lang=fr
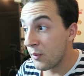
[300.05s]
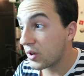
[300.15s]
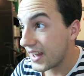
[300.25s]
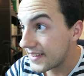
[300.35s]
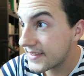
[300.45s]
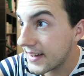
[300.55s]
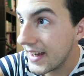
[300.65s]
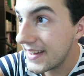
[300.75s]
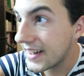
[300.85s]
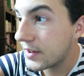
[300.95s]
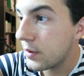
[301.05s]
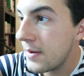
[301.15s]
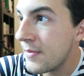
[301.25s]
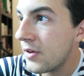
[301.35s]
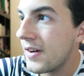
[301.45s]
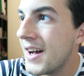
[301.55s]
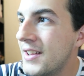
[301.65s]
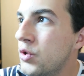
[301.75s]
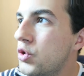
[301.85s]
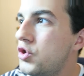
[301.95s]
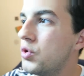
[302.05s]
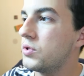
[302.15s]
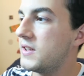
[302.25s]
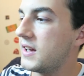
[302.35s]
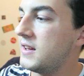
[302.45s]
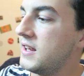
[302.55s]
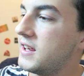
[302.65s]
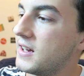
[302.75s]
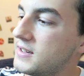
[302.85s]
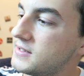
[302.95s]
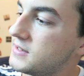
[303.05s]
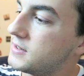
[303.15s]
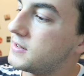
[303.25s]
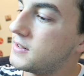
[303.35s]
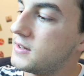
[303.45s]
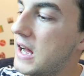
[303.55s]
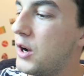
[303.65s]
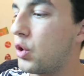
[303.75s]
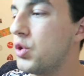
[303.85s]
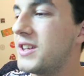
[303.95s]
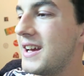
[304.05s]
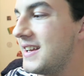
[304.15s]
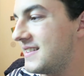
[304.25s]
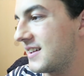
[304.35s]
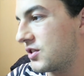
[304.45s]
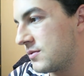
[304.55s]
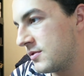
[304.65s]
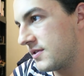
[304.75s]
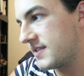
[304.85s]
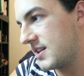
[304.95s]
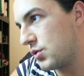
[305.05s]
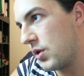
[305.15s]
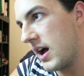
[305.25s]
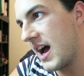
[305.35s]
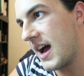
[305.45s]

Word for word: Mon casque est actuellement un Audio Technica. Euh, alors, lequel exactement C'est le